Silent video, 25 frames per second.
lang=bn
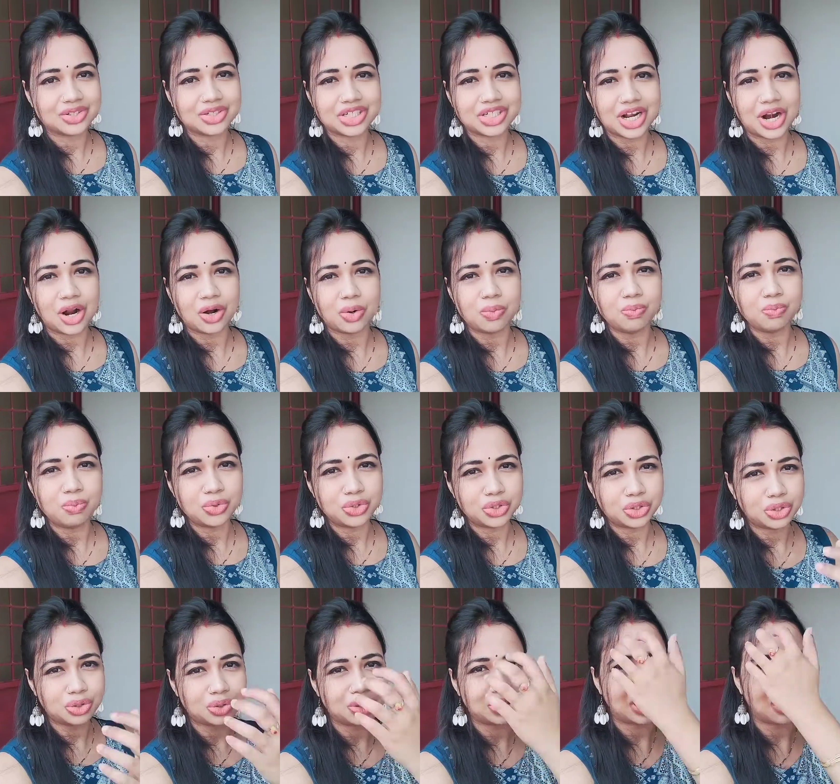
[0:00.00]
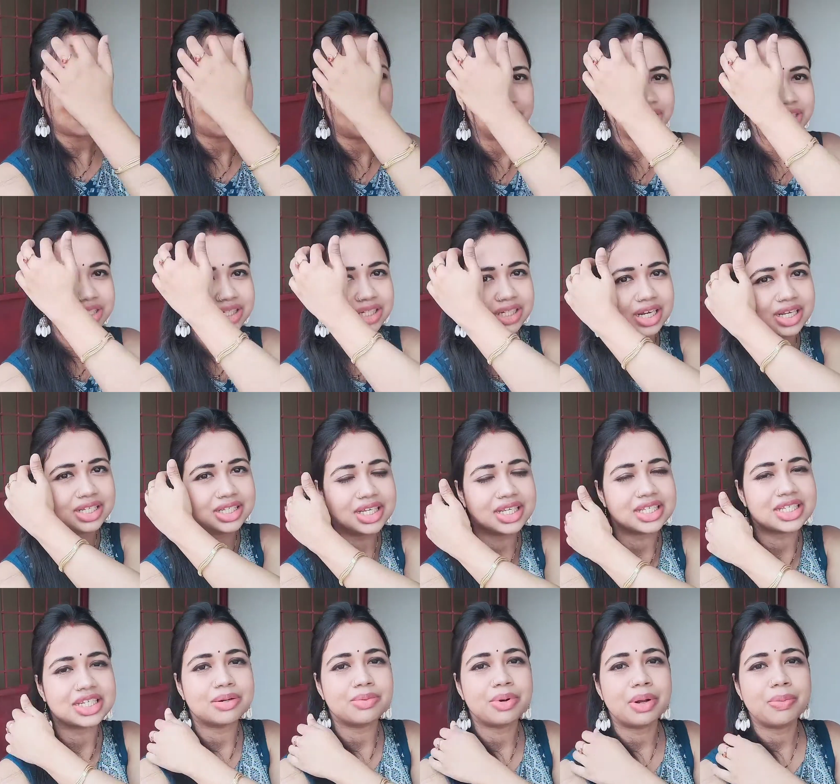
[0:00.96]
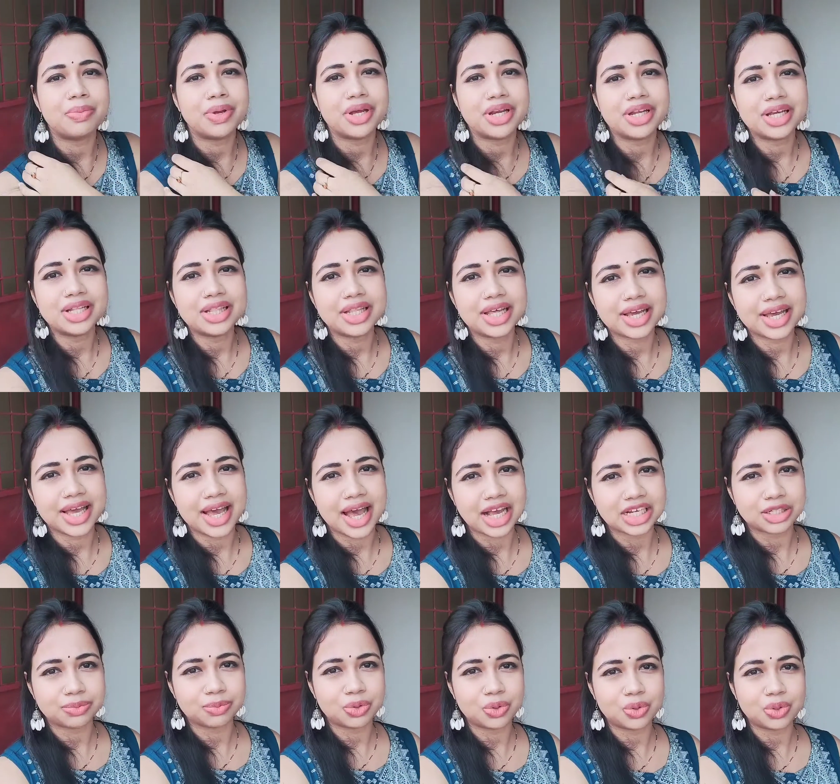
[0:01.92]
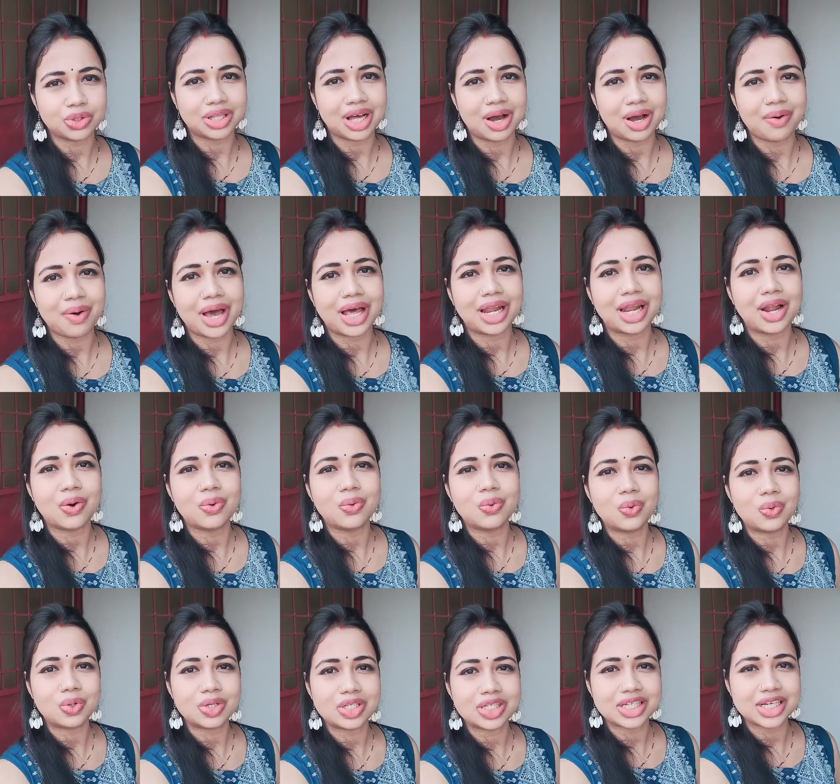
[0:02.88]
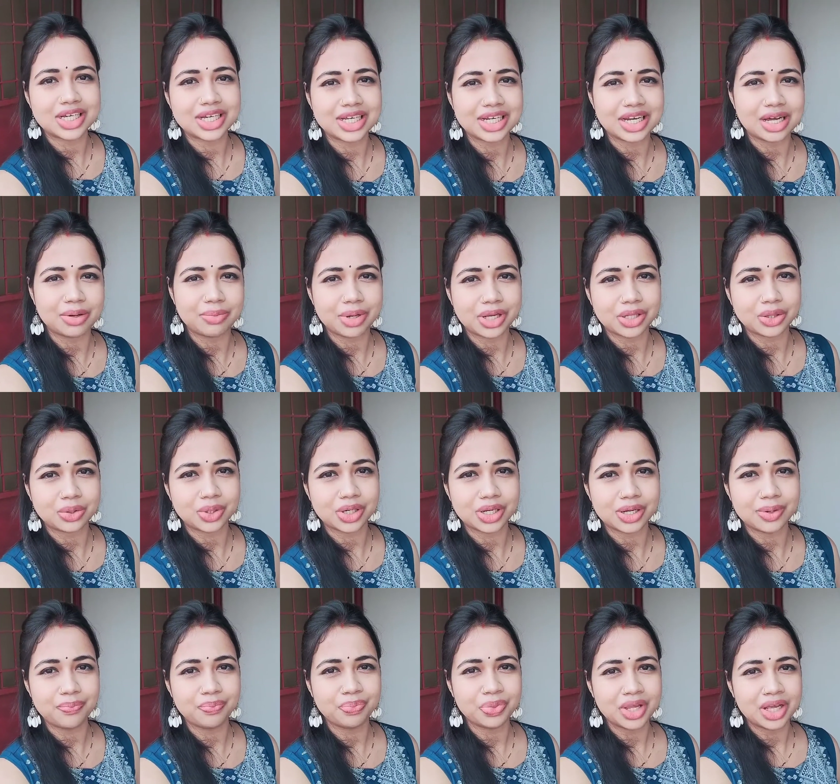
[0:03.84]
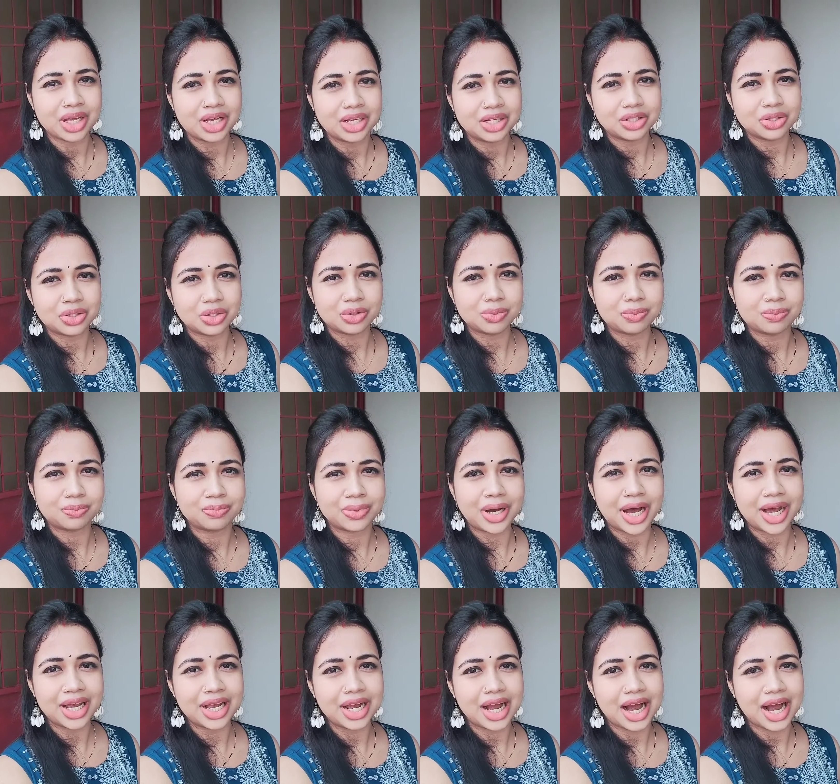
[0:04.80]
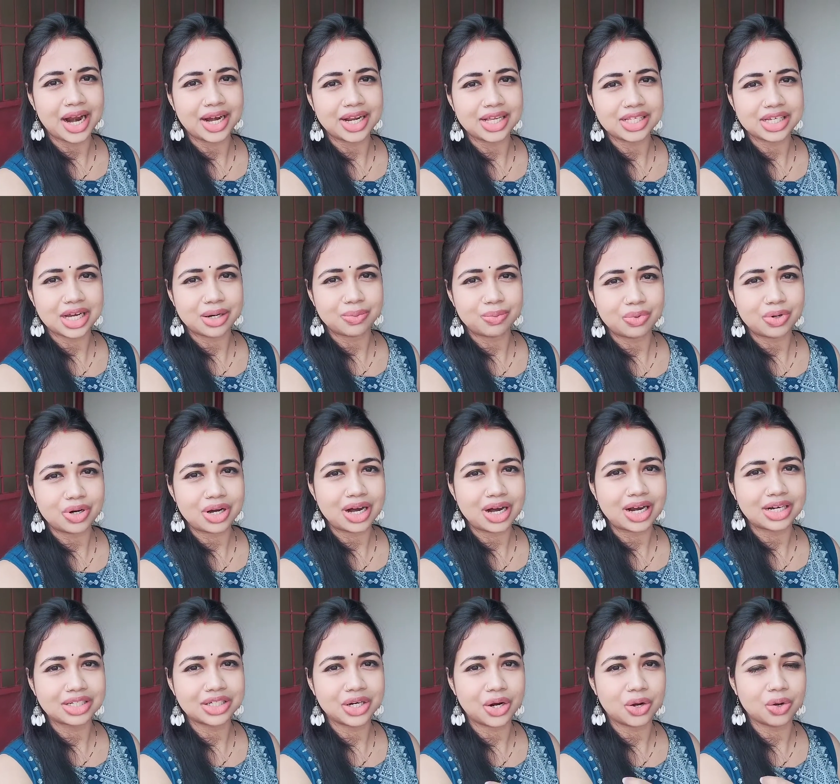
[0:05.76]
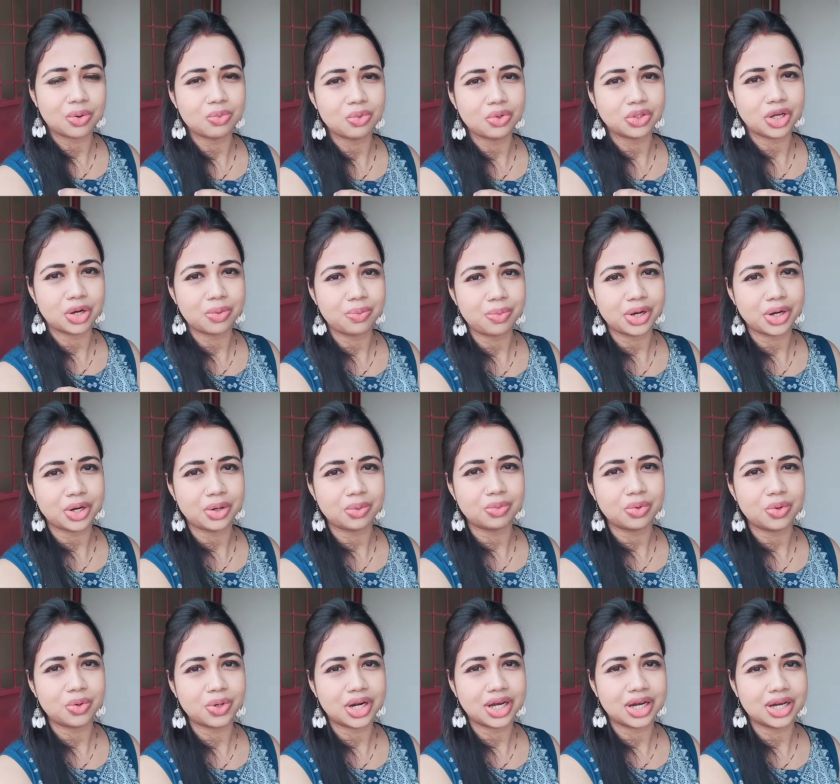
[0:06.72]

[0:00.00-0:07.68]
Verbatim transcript: তো সেরকম পুজো তো কোথাও হচ্ছে না জাস্ট আমরা বেরিয়ে দেখে আসবো কোথাও অ্যালাউ করছে কিনা ভেতরে তো বাই কারই যাব আর সেরকম কোথাও বেরোবো